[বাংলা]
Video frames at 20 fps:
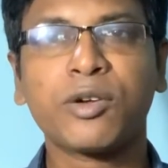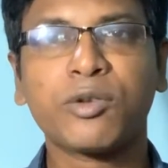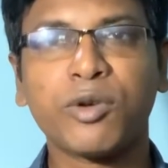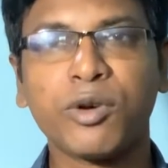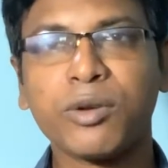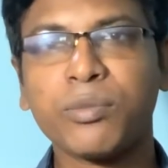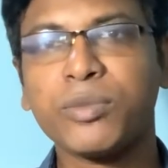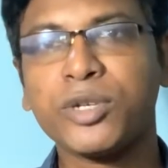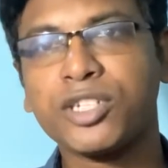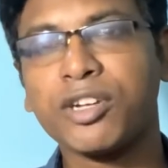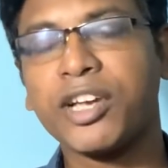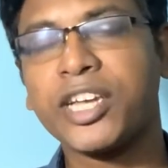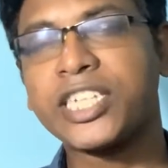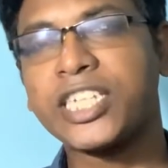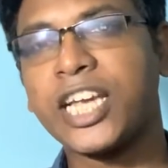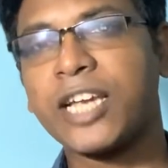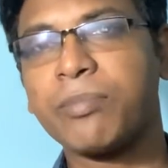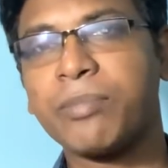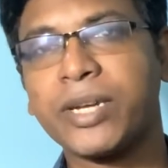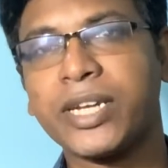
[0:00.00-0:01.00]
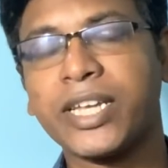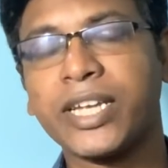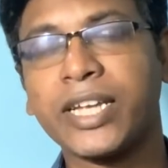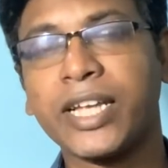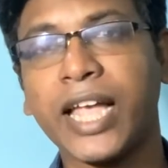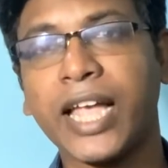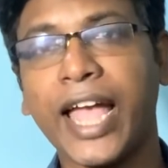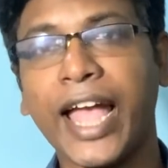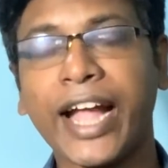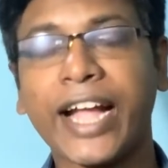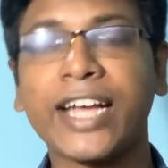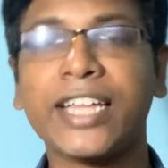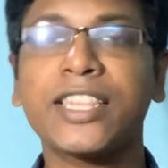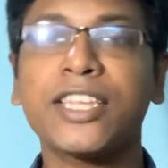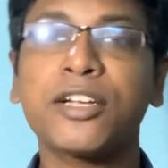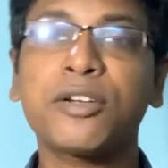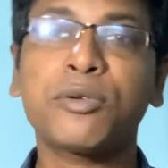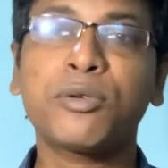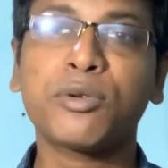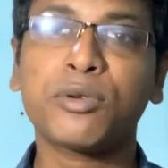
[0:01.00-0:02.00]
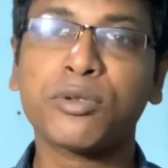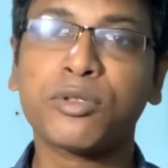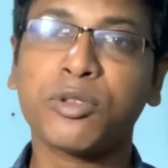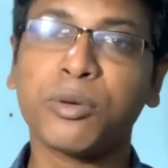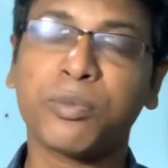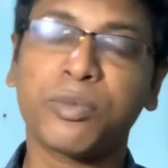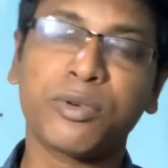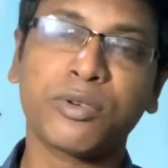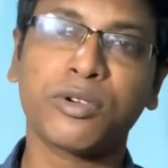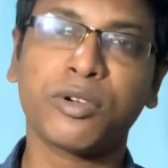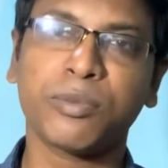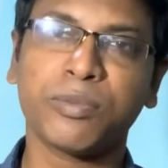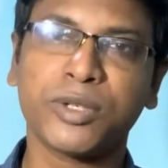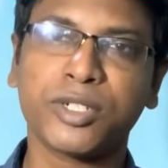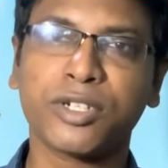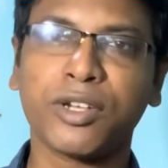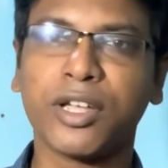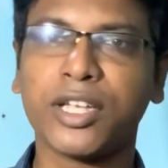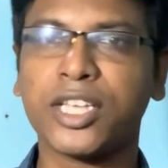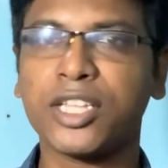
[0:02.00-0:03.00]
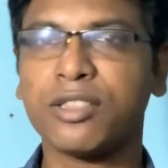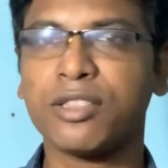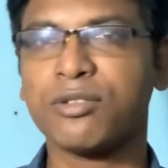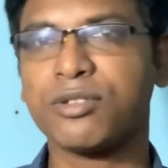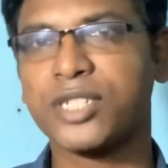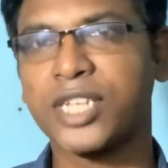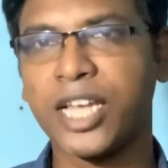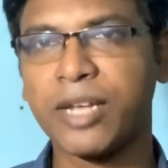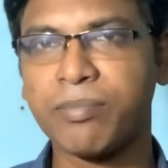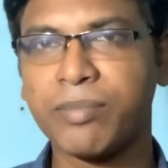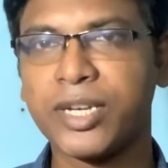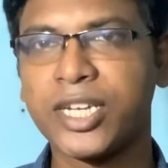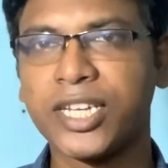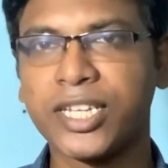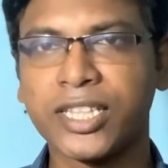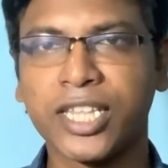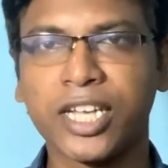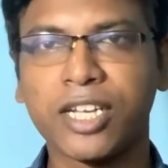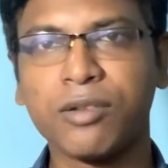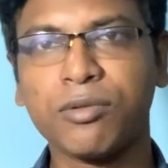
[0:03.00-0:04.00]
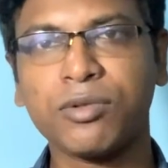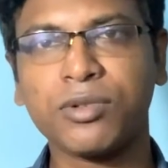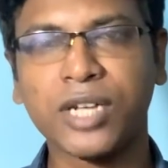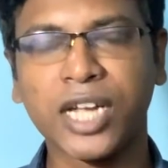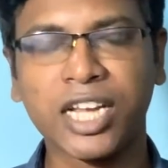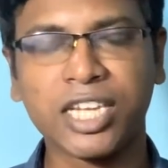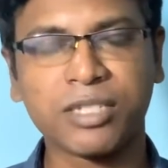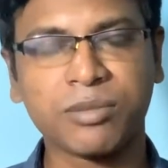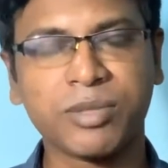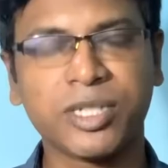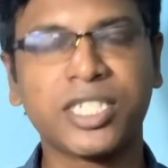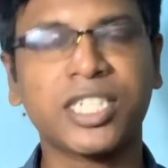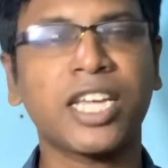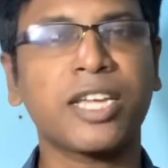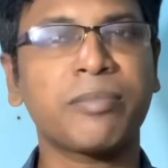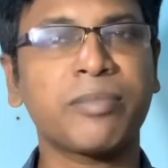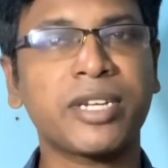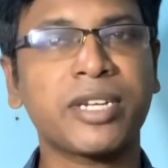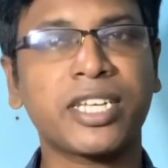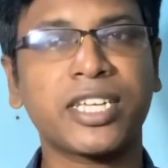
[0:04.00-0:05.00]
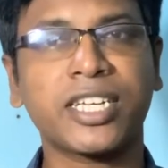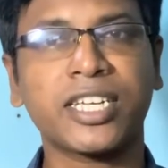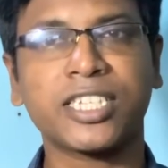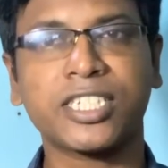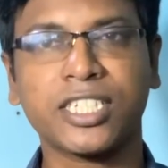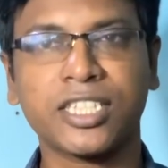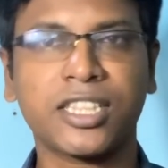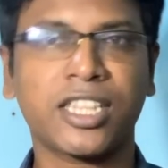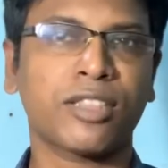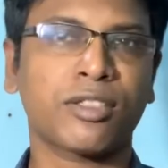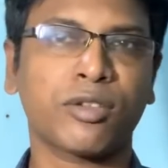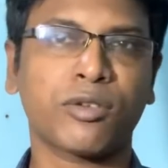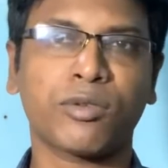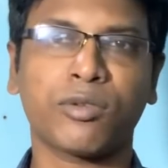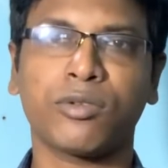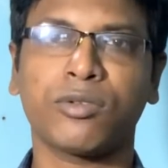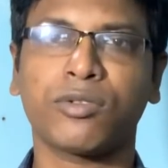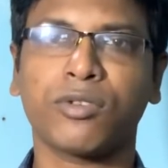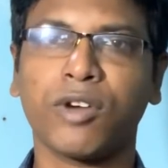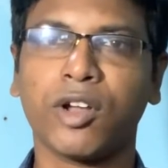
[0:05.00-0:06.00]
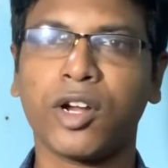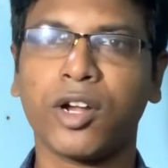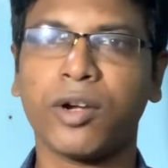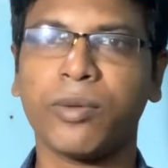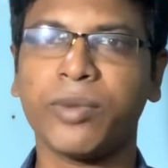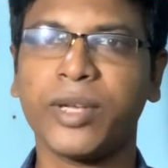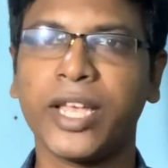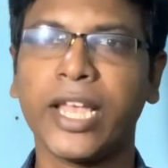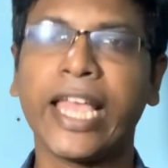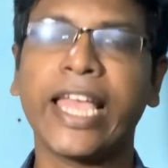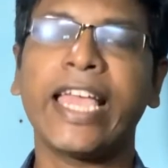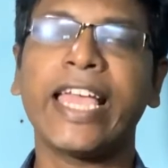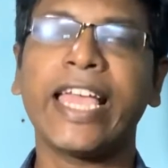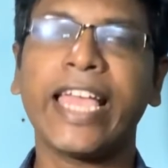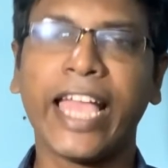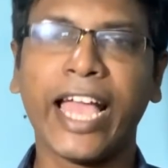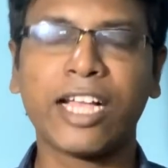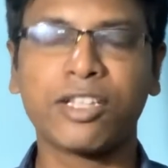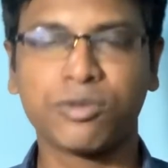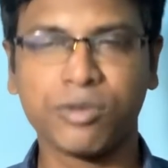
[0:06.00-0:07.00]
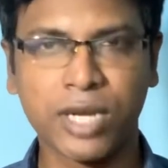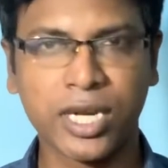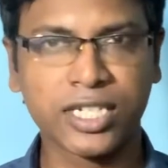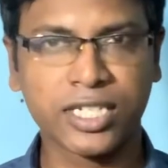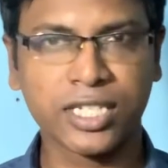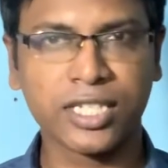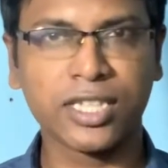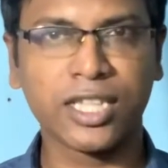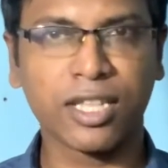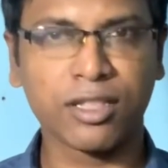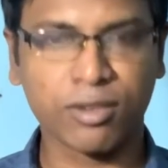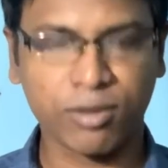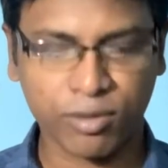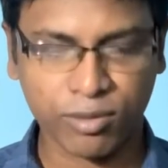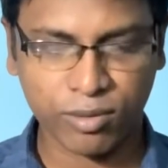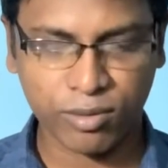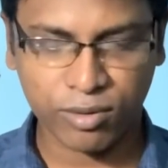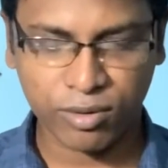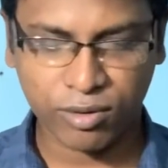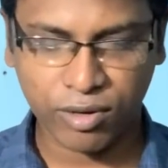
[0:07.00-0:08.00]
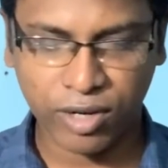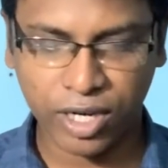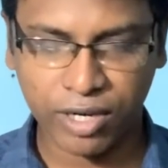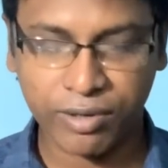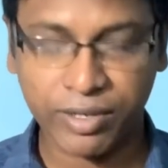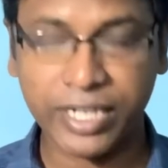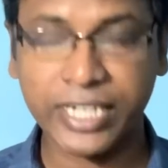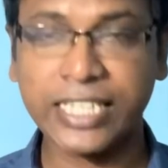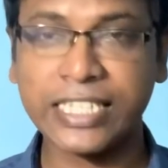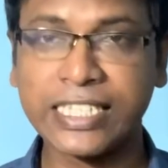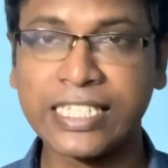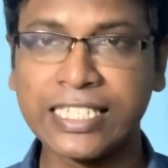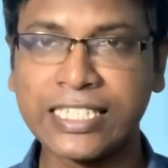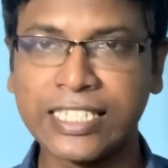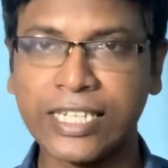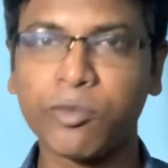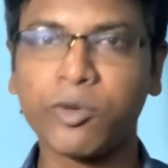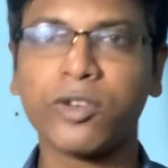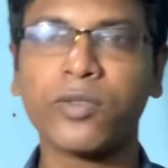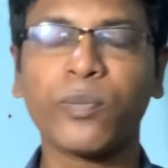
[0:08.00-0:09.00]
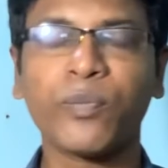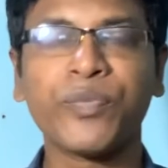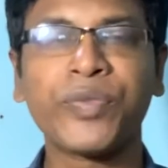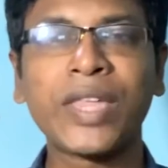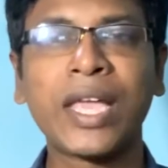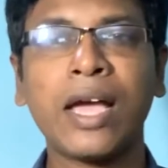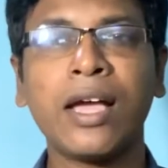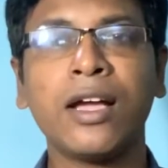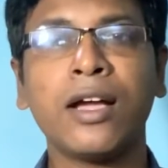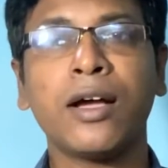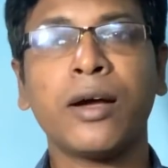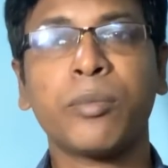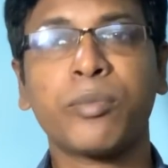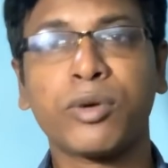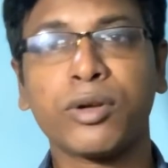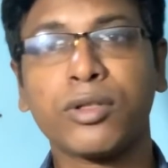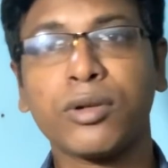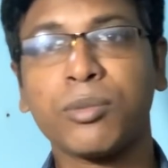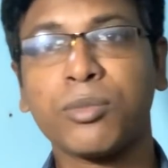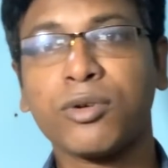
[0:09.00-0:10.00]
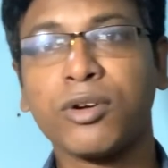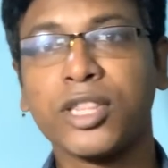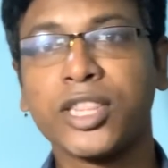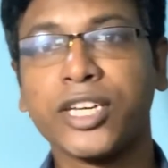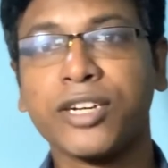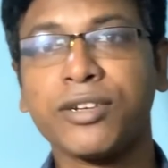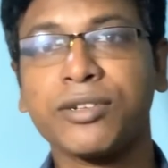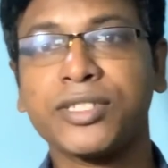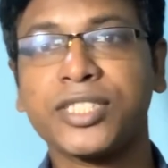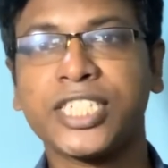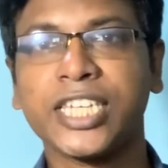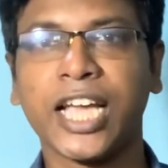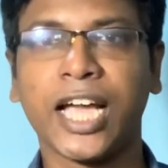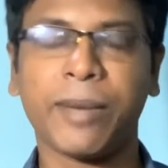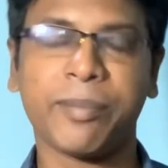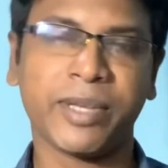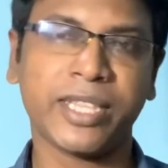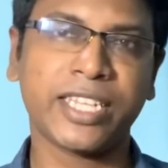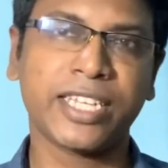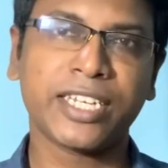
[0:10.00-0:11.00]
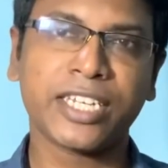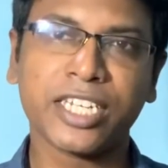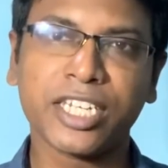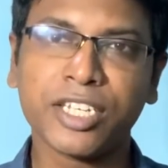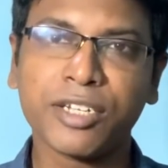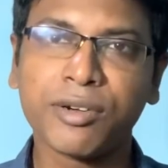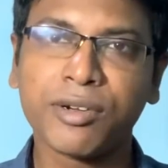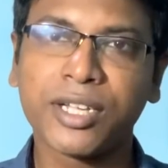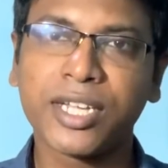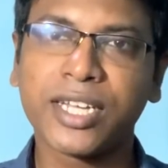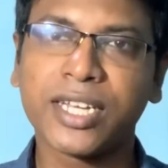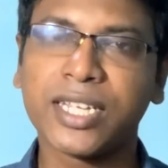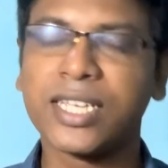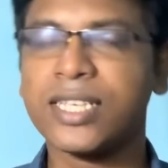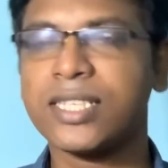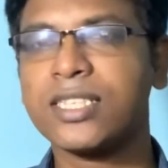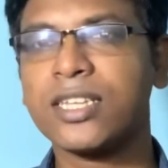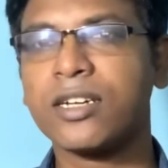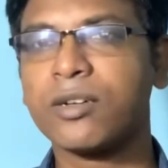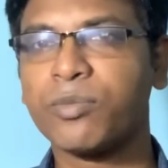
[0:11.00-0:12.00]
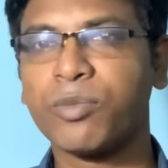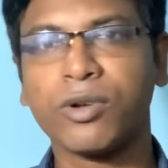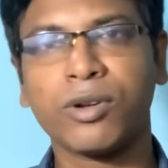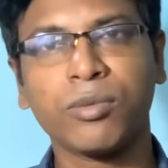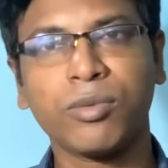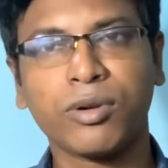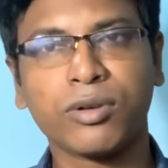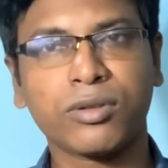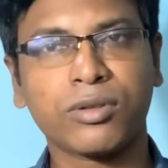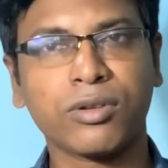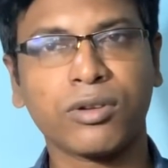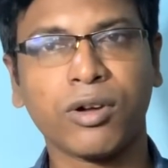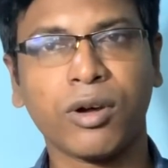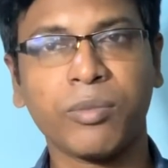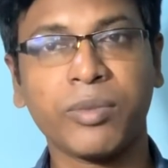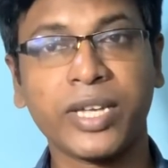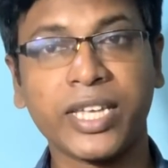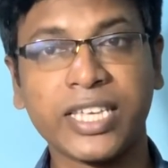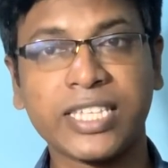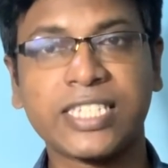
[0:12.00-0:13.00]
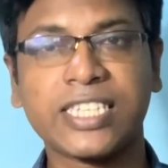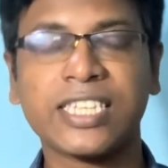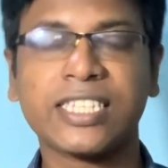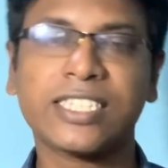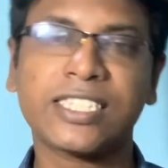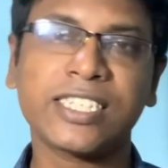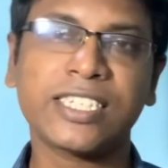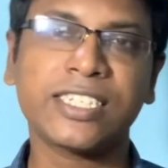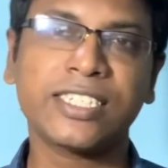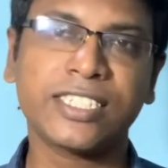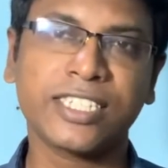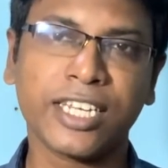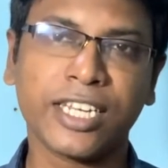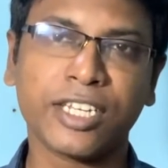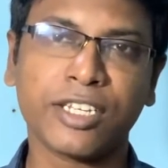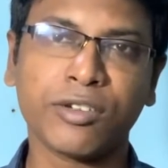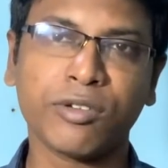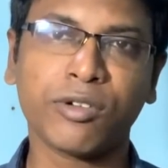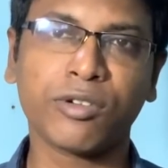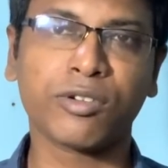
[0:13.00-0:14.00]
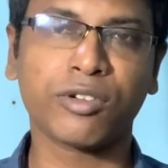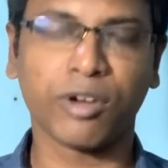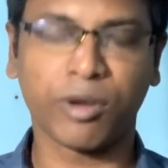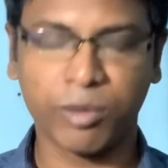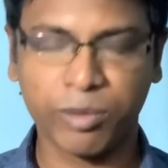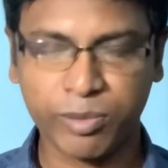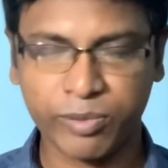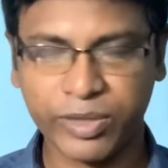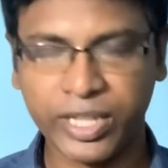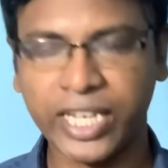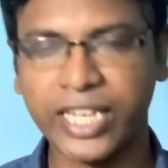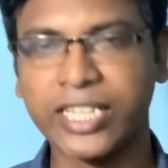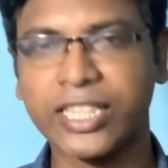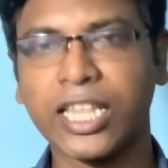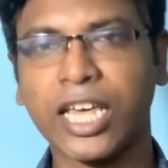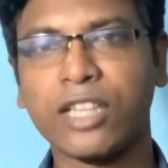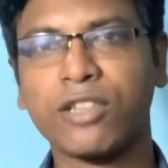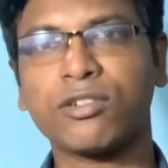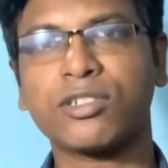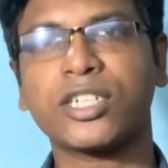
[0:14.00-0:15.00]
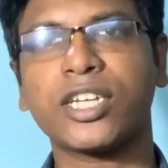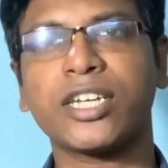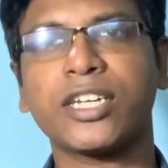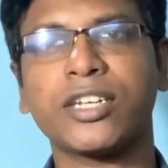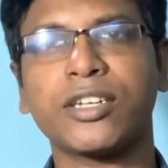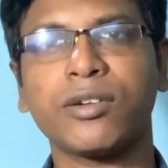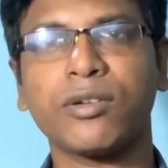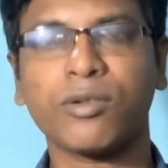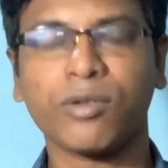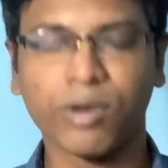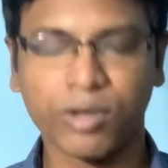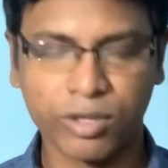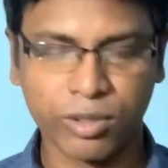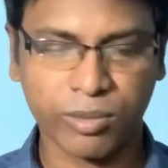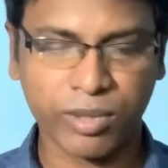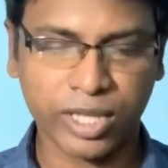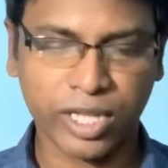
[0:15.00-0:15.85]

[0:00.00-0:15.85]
কোন বিষয়ে সেই মিটিং একাধিক গুরুত্বপূর্ণ বিষয় কিন্তু সেই মিটিং থেকে উঠে আসবে সেই মিটিংয়ে সিদ্ধান্ত গ্রহণ করা হবে অ্যাকচুয়ালি সিদ্ধান্ত গ্রহণ করা হয়ে গেছে যেমন প্রথম কথা হচ্ছে আমাদের নিয়োগের গেজেট পরিবর্তন হবে এসএসসির যে নিয়োগ নবম থেকে দ্বাদশের নিয়োগ অথবা